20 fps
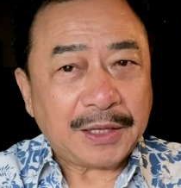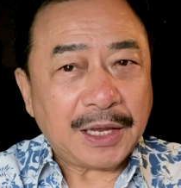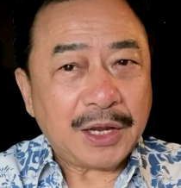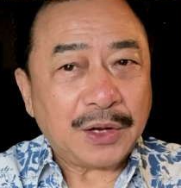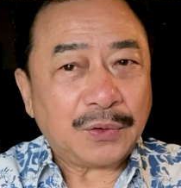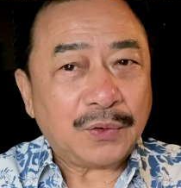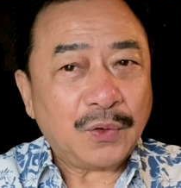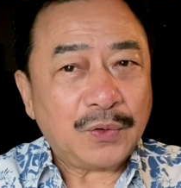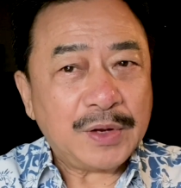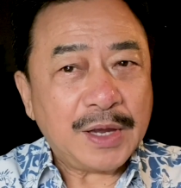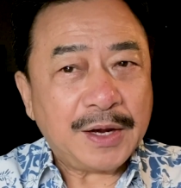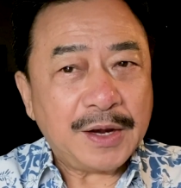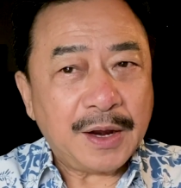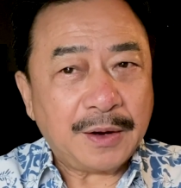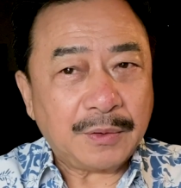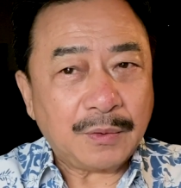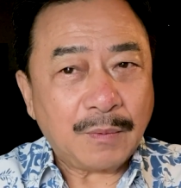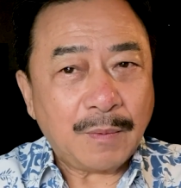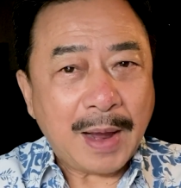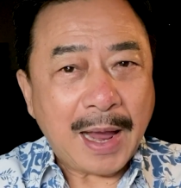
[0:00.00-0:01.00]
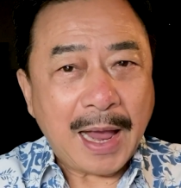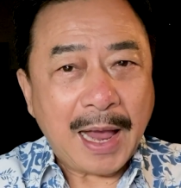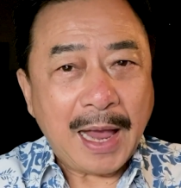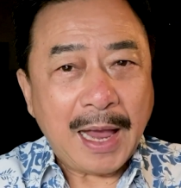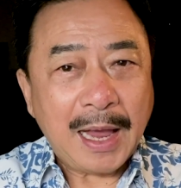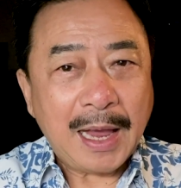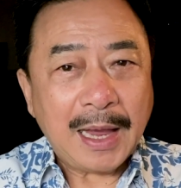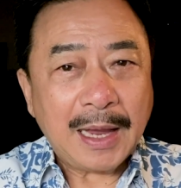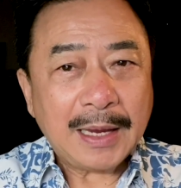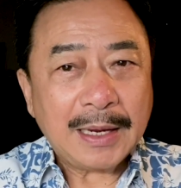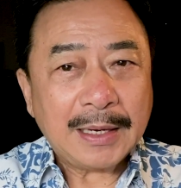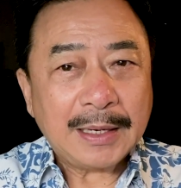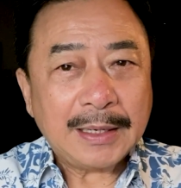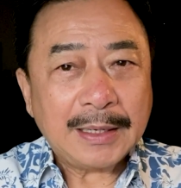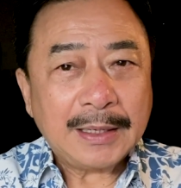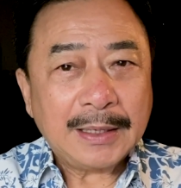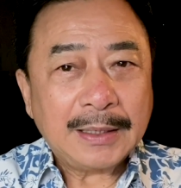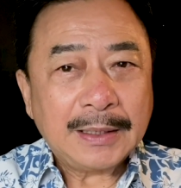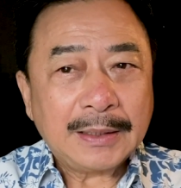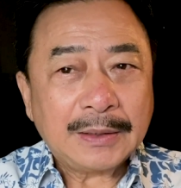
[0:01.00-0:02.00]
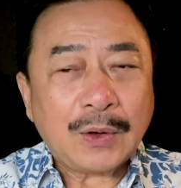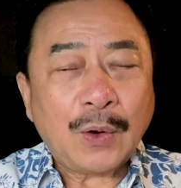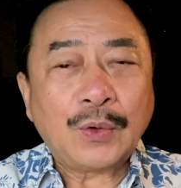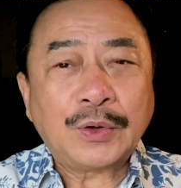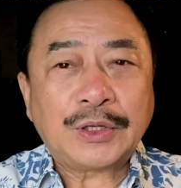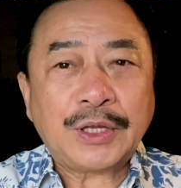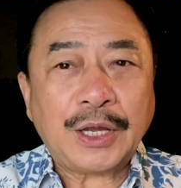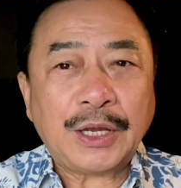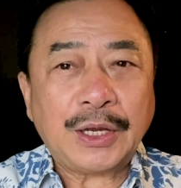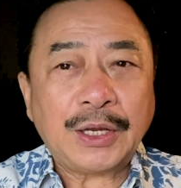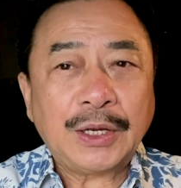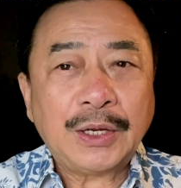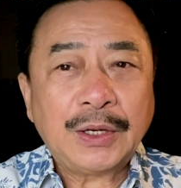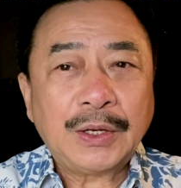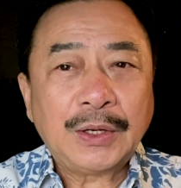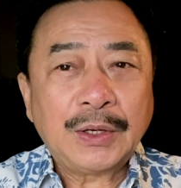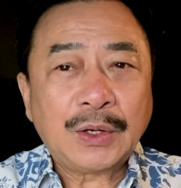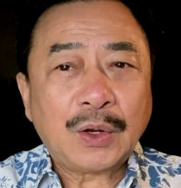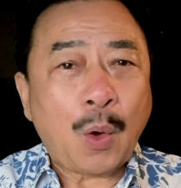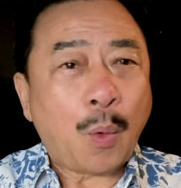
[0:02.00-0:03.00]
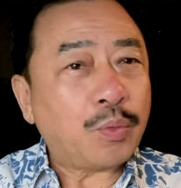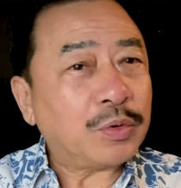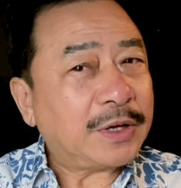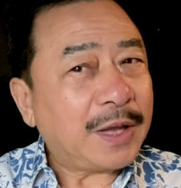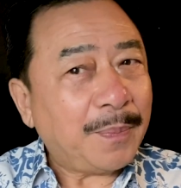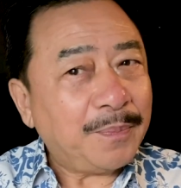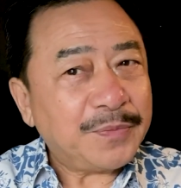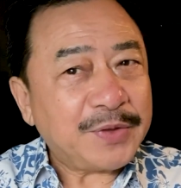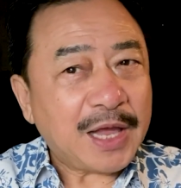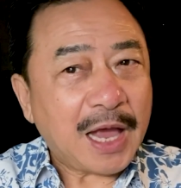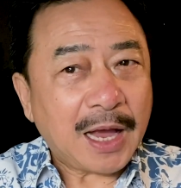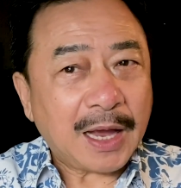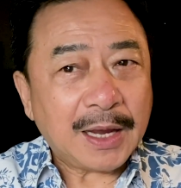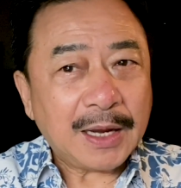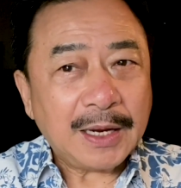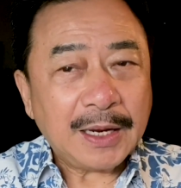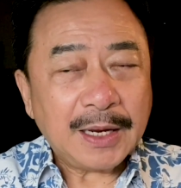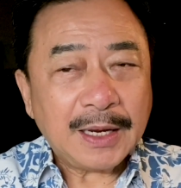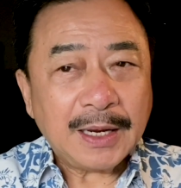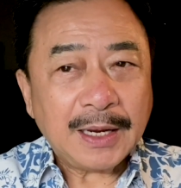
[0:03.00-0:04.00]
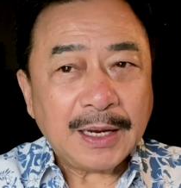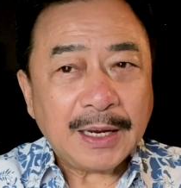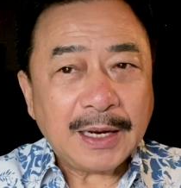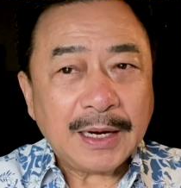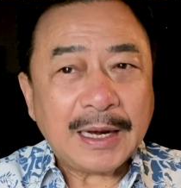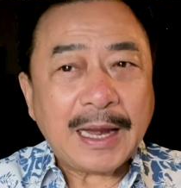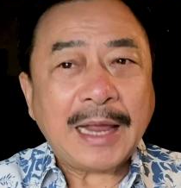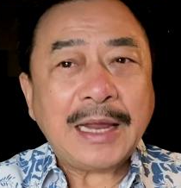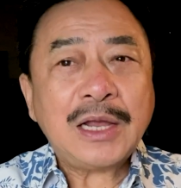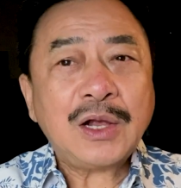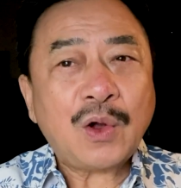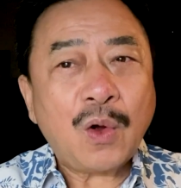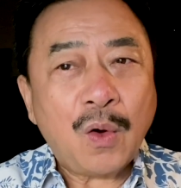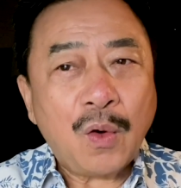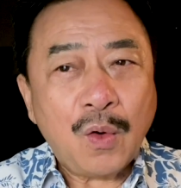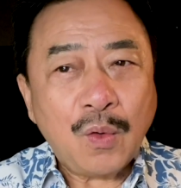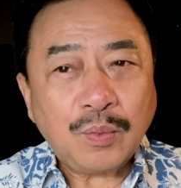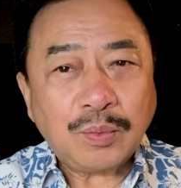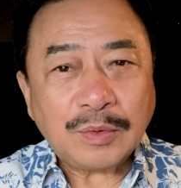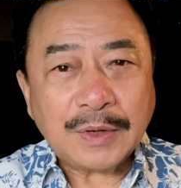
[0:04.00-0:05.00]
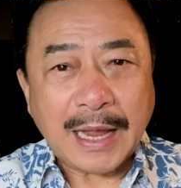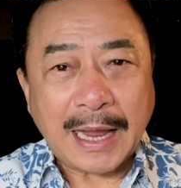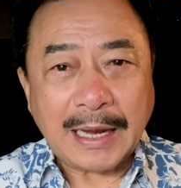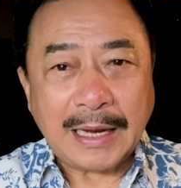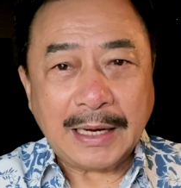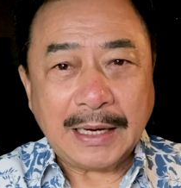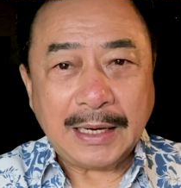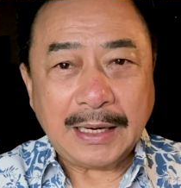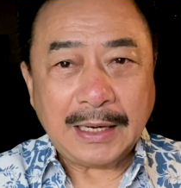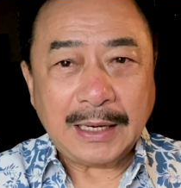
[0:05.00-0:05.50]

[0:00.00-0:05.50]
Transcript: tiền cho gia đình quá thôi thì cũng chấp nhận lấy cô út này